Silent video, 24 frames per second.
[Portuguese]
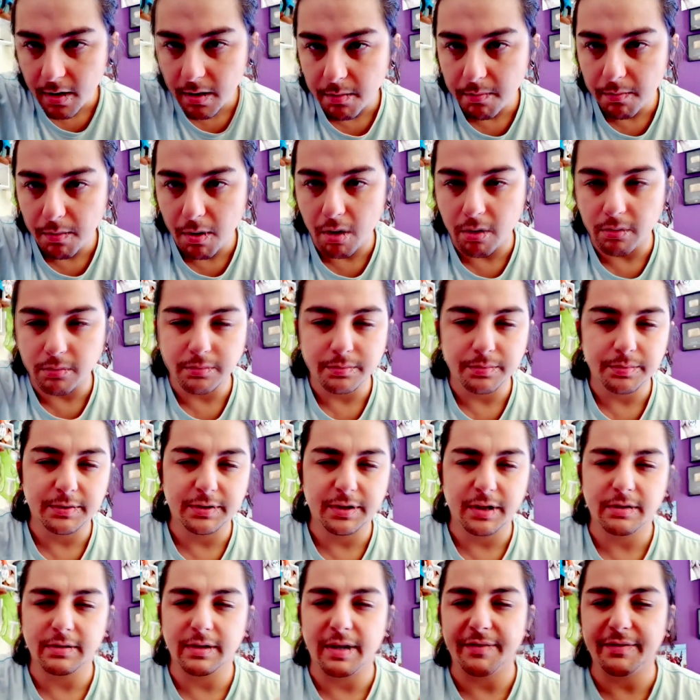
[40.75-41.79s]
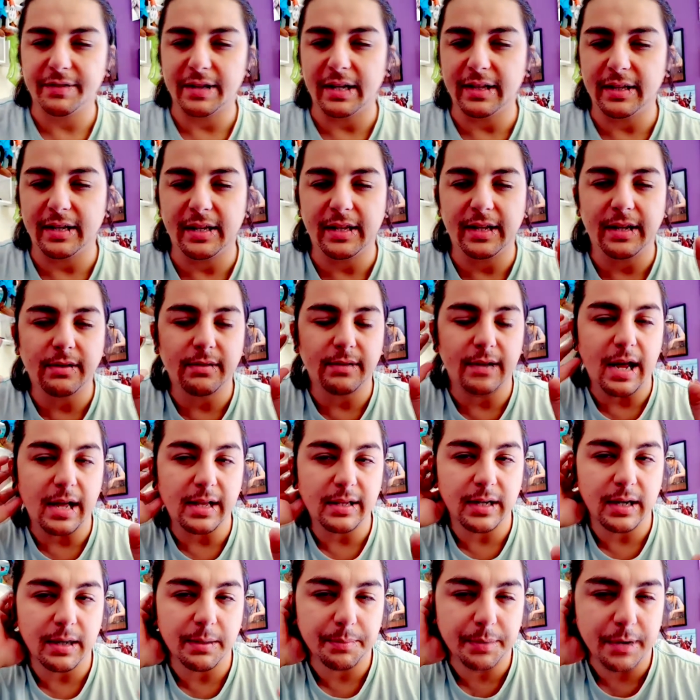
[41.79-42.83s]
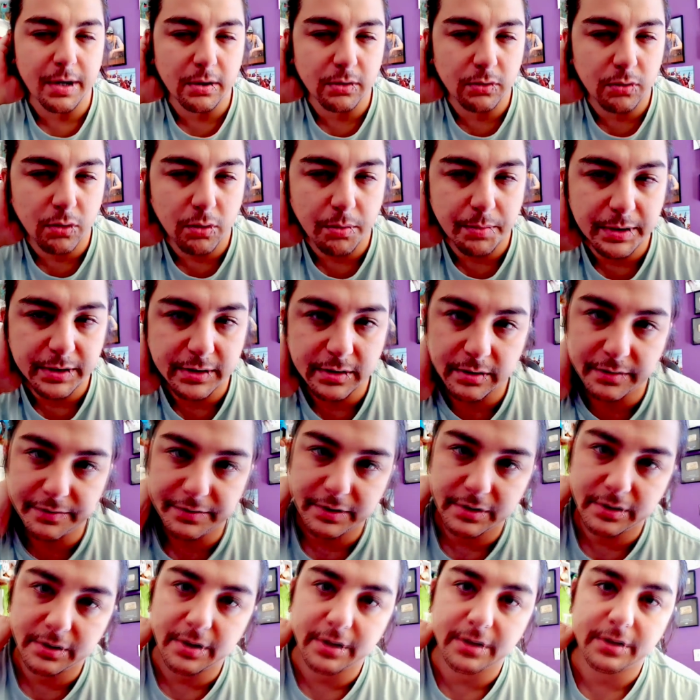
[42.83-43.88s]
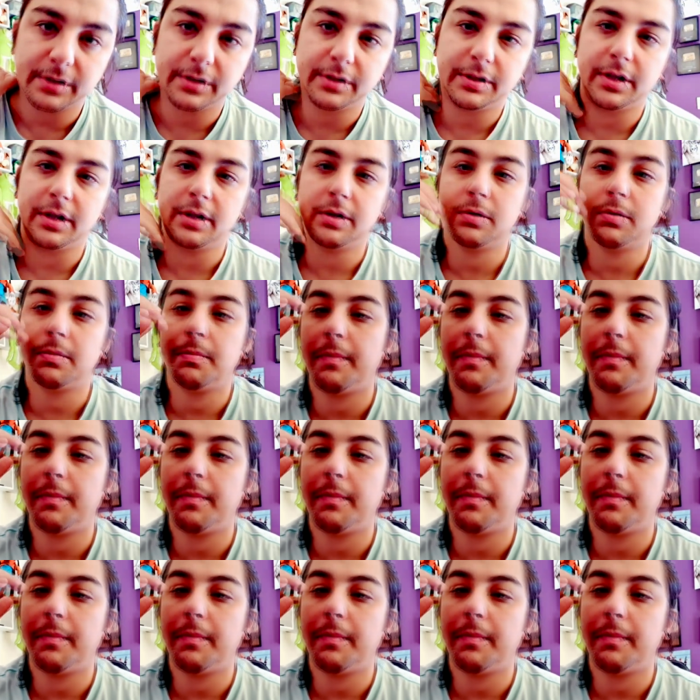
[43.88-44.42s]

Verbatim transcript: Bom, vocês não devem estar entendendo nada, né? Porque eu tô começando o vídeo desse jeito.